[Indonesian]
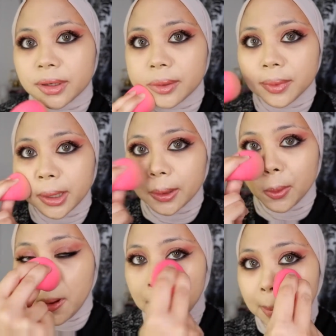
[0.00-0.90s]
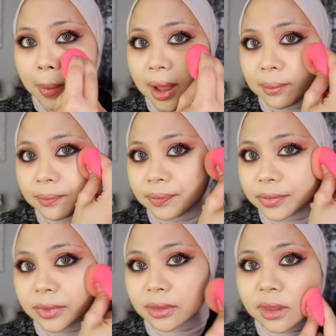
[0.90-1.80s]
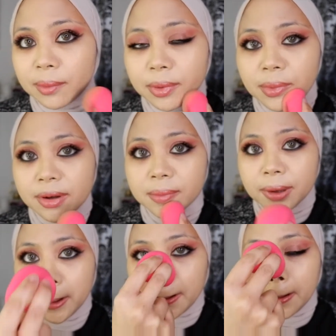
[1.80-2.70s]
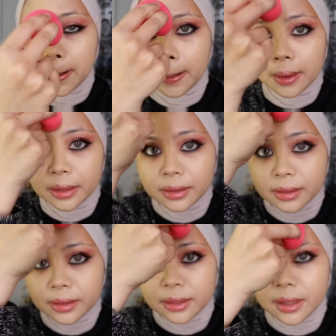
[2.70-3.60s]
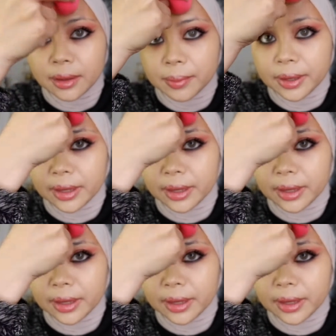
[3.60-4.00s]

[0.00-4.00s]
mereka pakai dua pan tapi bener-bener apa